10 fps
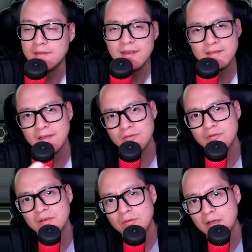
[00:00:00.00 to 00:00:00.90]
En este caso no
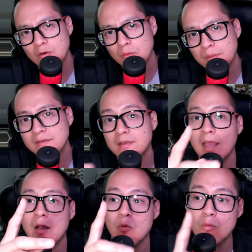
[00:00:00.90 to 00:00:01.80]
sería una copia,
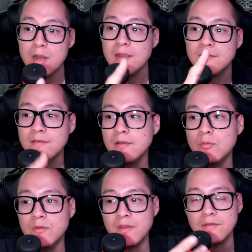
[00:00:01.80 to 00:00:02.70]
sería una licencia
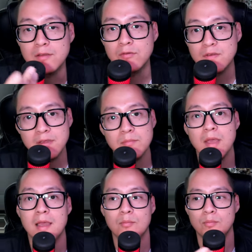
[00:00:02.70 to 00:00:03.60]
como lo está diciendo Steam,
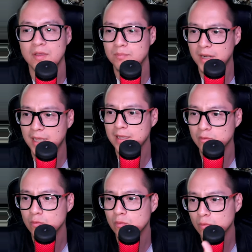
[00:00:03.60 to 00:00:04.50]
pues para que
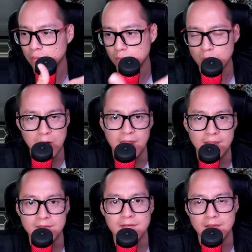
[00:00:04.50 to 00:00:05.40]
tú
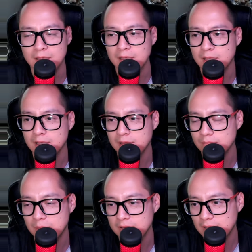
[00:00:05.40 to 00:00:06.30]
juegues, eh,
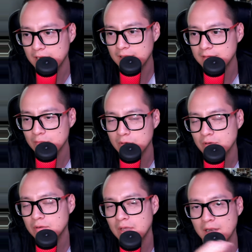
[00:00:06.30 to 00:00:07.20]
descargues el juego que tú